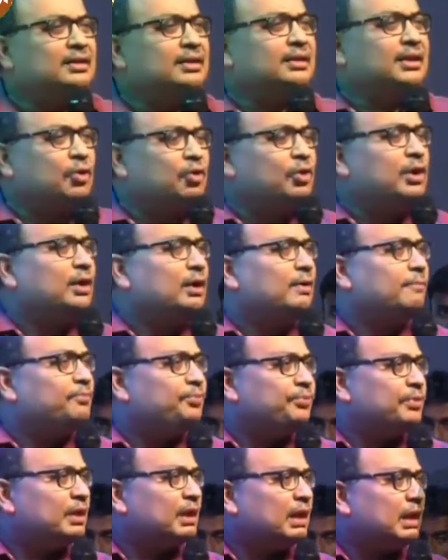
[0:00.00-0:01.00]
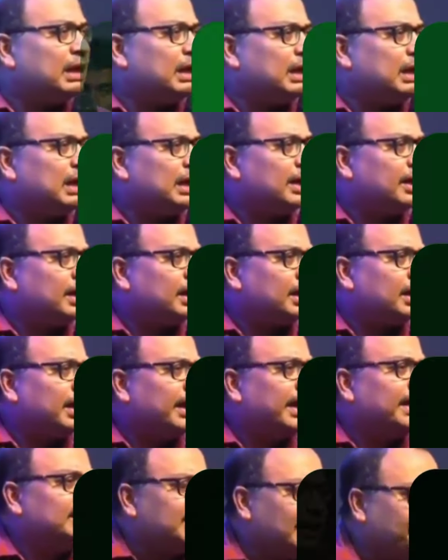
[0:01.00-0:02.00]
দেখুন
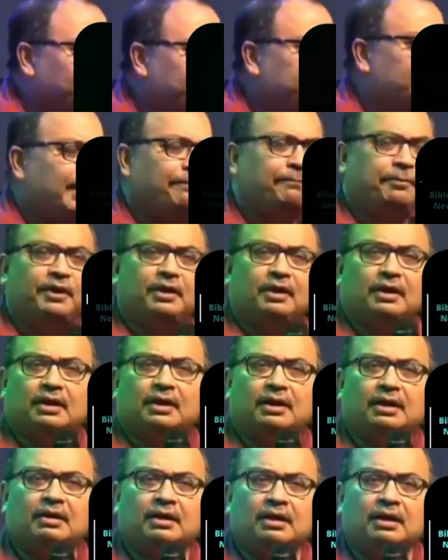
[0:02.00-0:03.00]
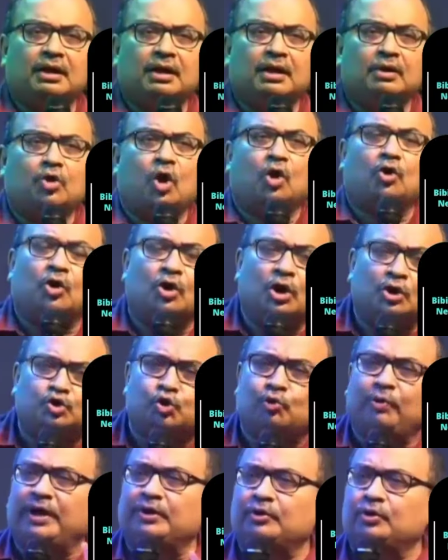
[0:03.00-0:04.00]
এই যে বিজেপি কখনো
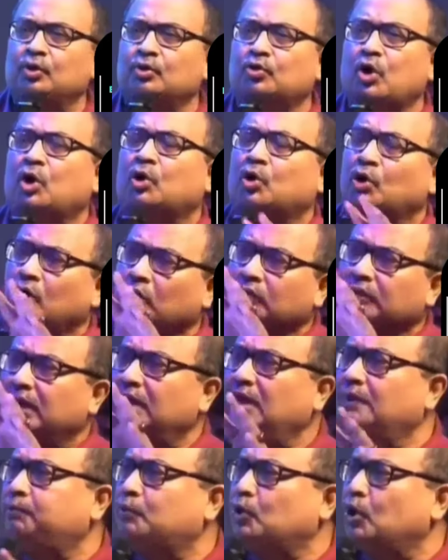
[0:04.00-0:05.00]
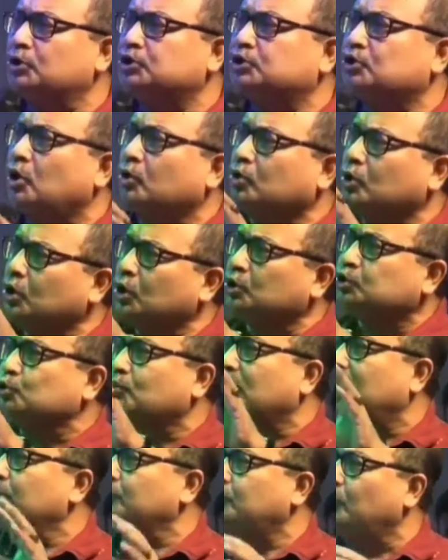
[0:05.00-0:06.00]
শুভেন্দু কখনো দিলীপ ঘোষ কখনো
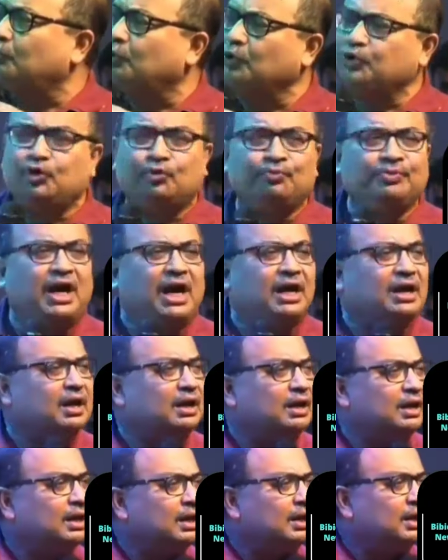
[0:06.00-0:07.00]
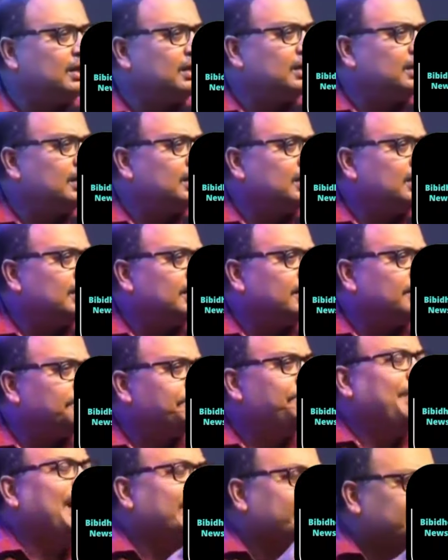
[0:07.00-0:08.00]
সুকান্ত মজুমদার
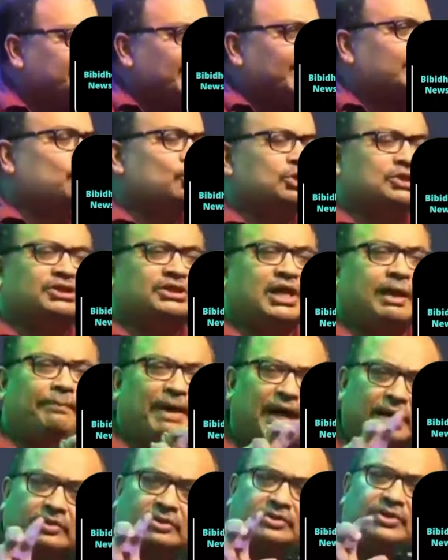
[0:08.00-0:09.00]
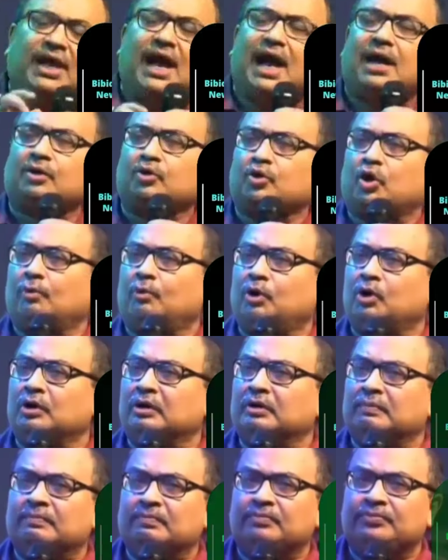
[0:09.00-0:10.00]
ব্যক্তি কুৎসা ব্যক্তি আক্রমণ
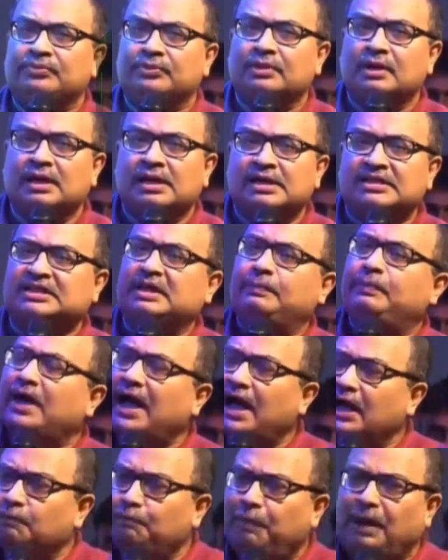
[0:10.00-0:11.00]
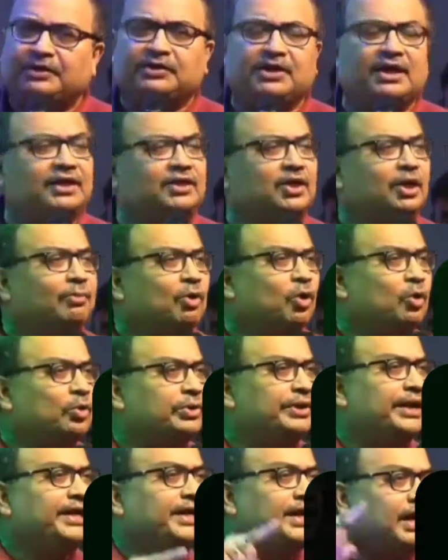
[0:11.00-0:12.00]
সিবিআই পাঠিয়ে দেব
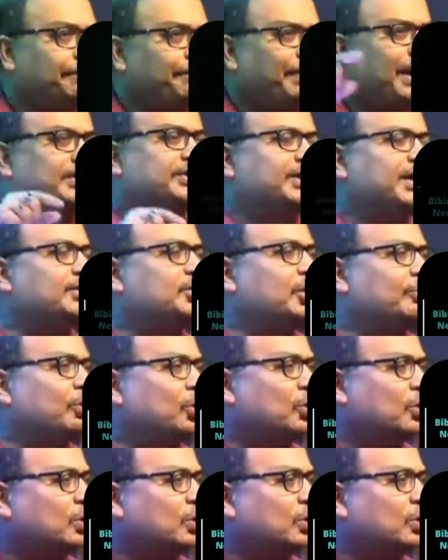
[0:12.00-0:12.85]
ইডি পাঠিয়ে দেব